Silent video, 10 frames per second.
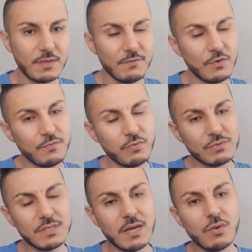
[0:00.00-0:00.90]
في الفون
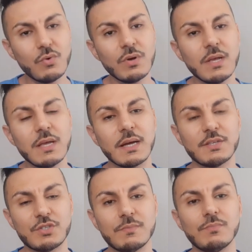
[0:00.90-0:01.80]
ديالو
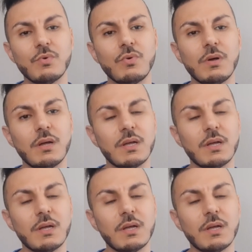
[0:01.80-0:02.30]
كتشمو